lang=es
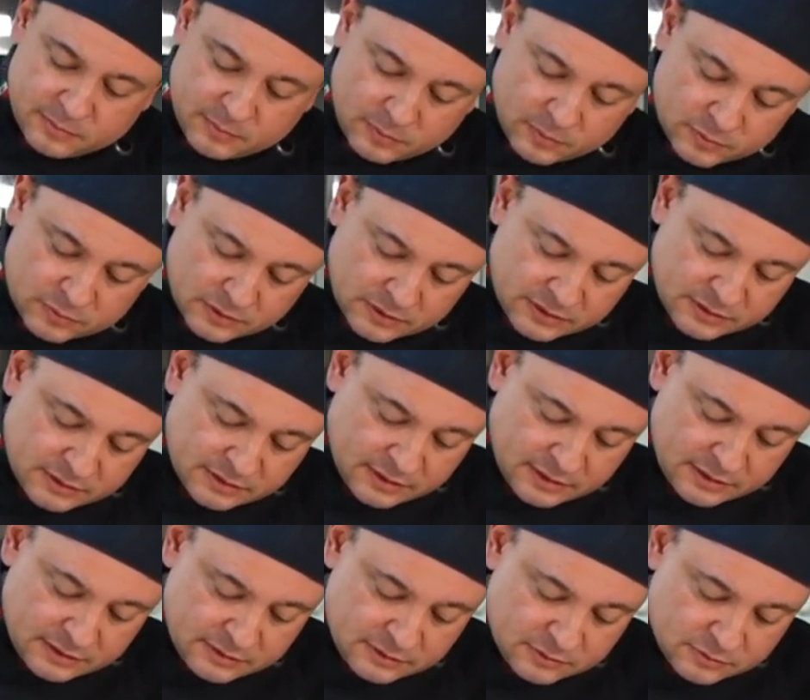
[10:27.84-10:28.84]
Vamos a
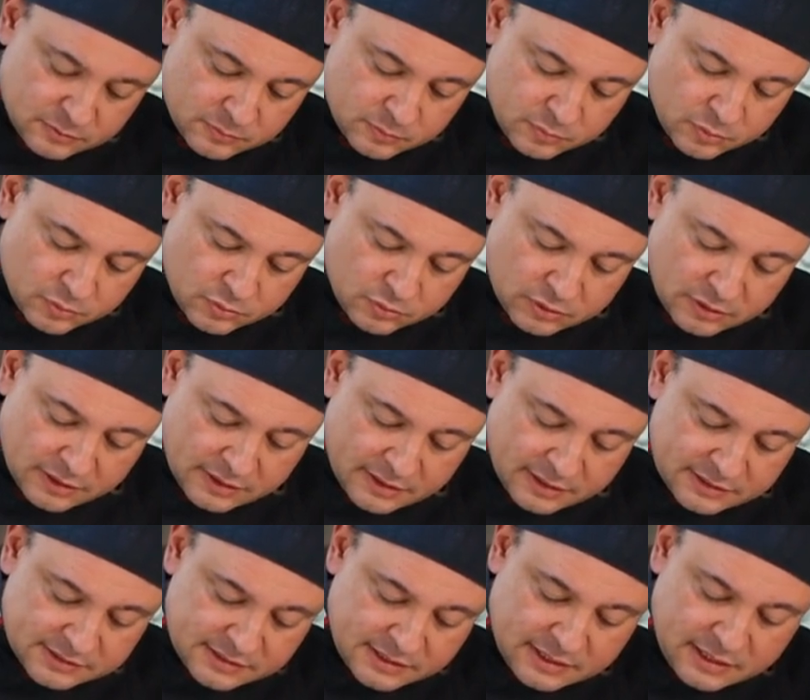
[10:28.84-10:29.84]
quitar un poco la
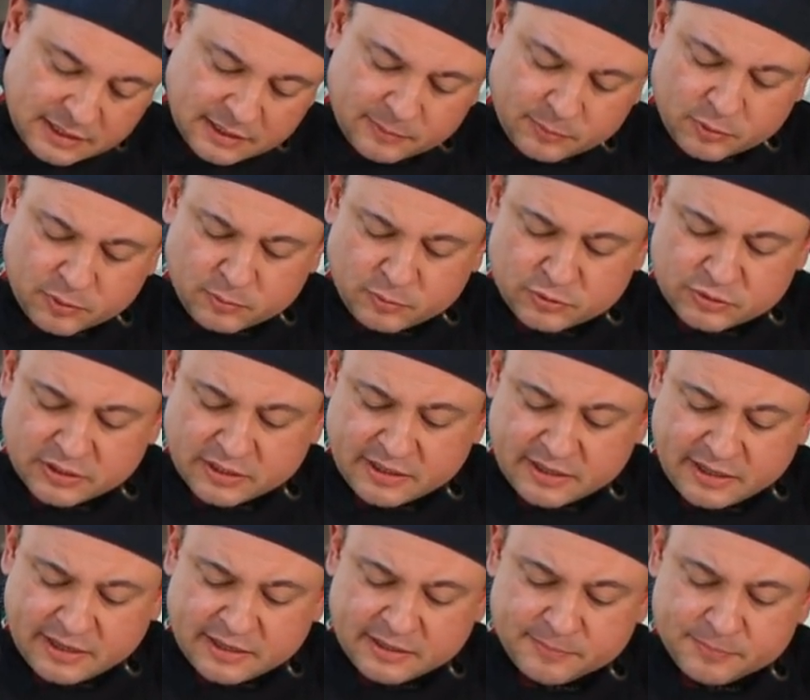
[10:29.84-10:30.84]
cáscara, la podemos
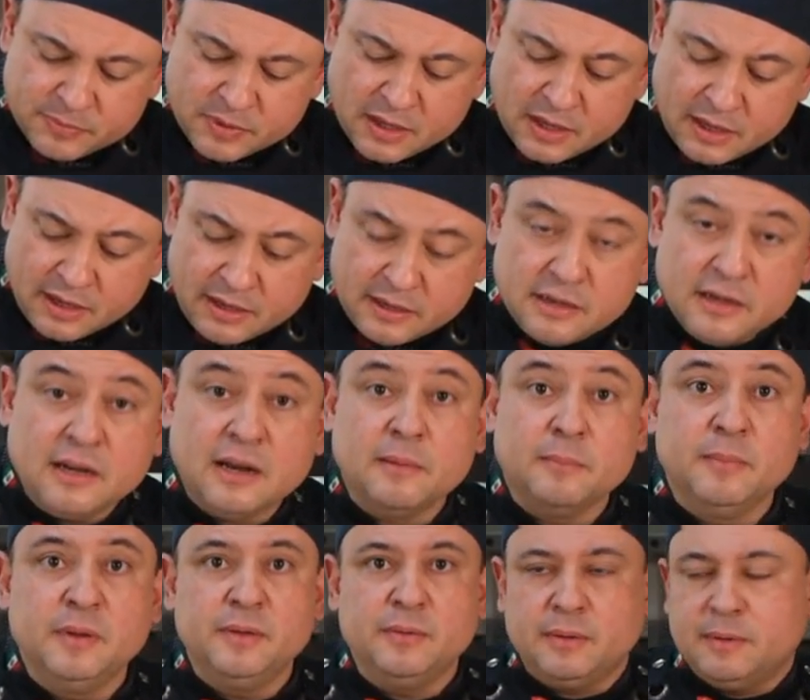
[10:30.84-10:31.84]
dejar en el
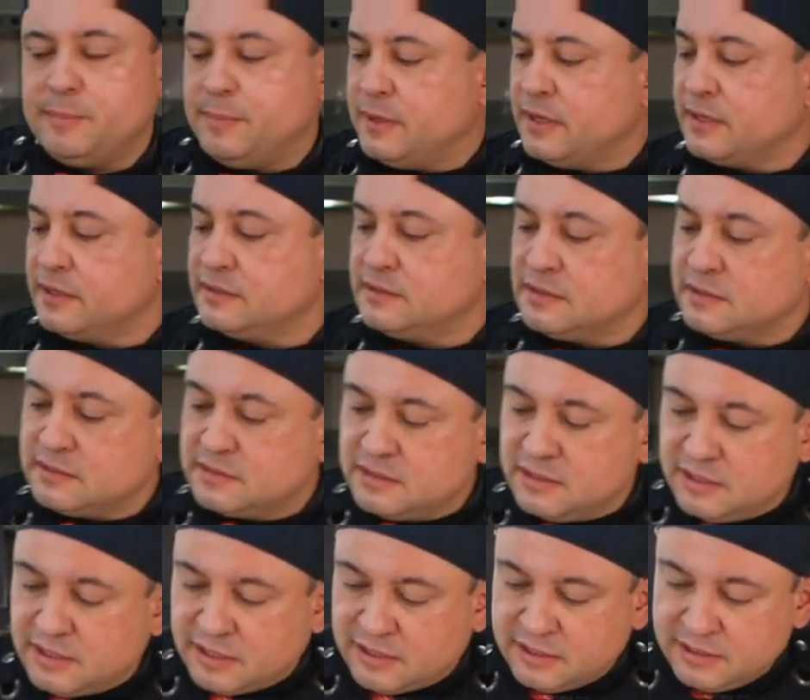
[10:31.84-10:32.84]
almíbar para que se
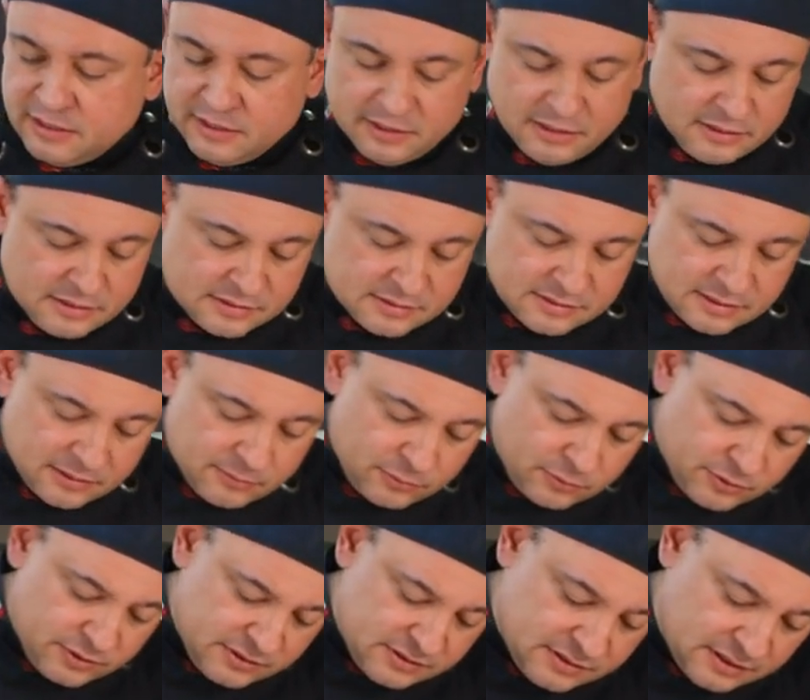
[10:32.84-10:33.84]
siga
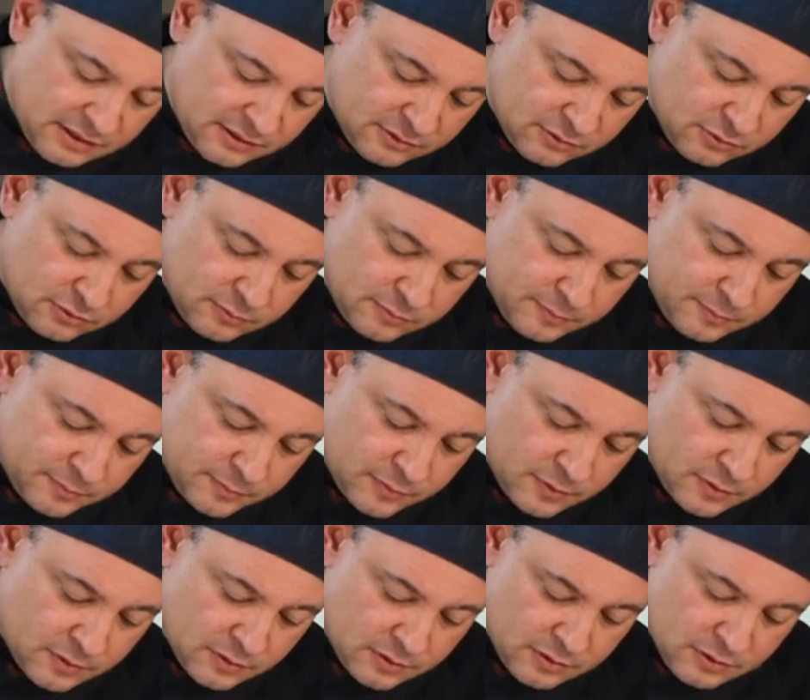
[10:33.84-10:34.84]
saborizando
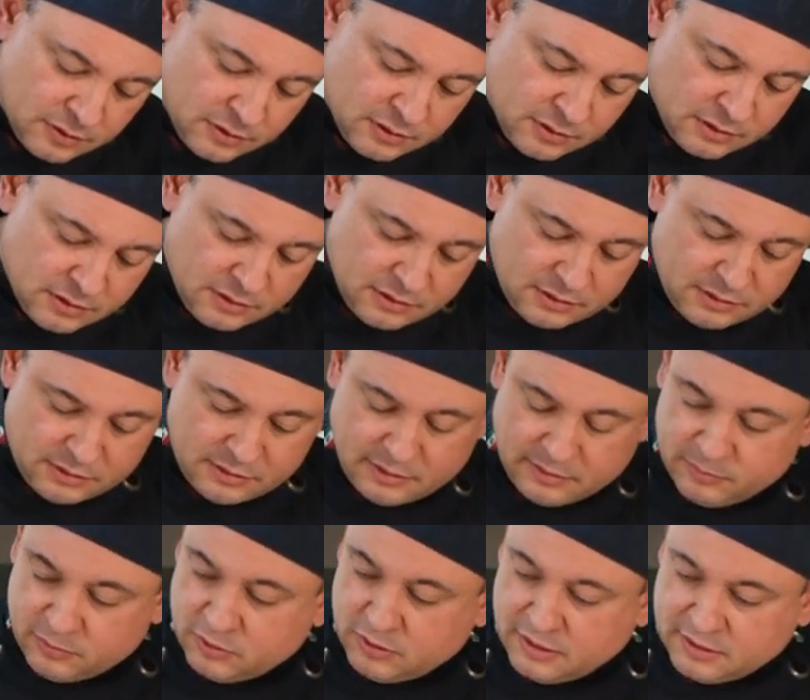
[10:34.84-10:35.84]

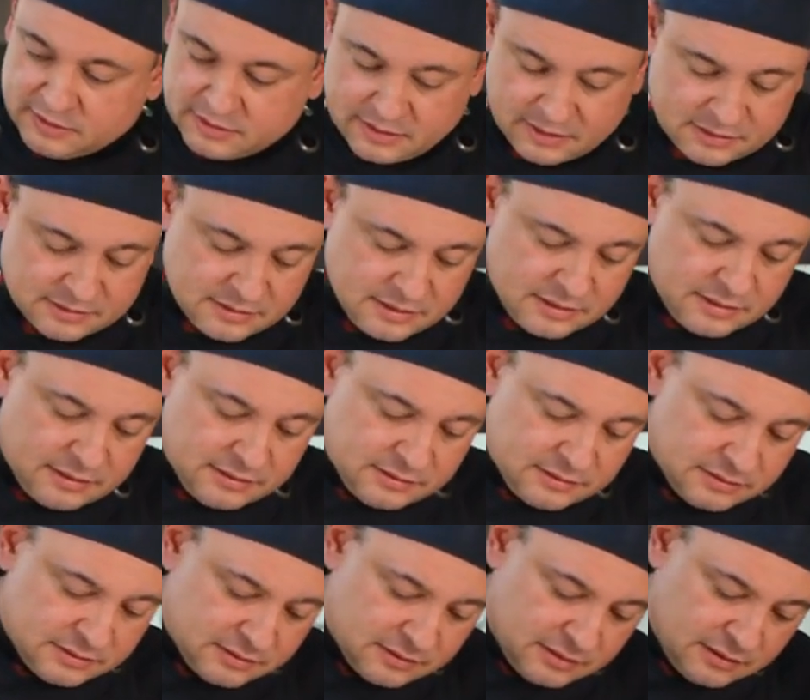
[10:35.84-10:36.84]
quitamos las
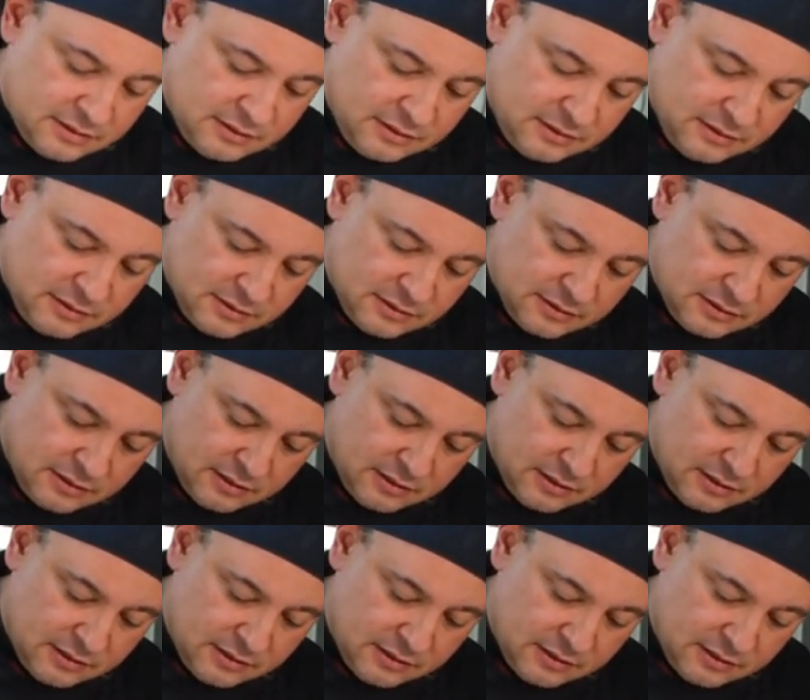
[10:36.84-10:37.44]
cáscaras y listo.